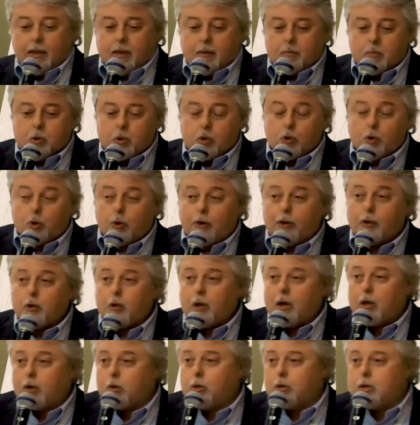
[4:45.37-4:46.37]
mi sono trovato
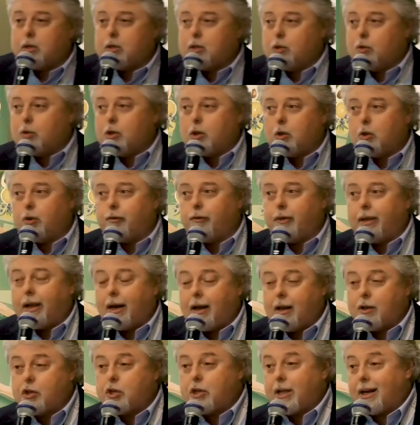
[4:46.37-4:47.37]
nella condizione di
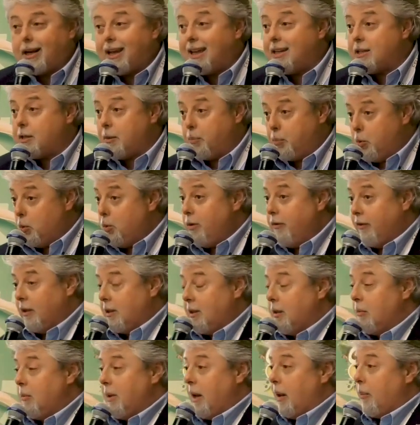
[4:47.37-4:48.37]
dover lasciare a casa più di
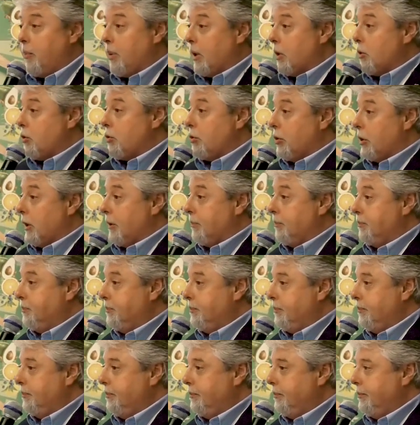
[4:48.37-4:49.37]
20.000
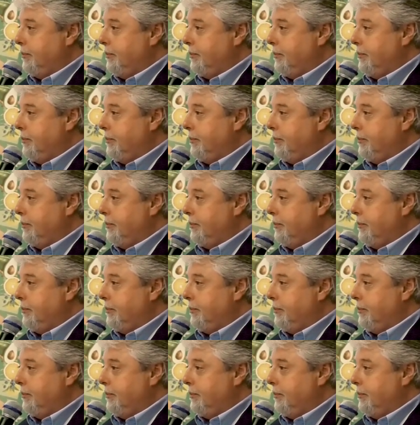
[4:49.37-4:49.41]
persone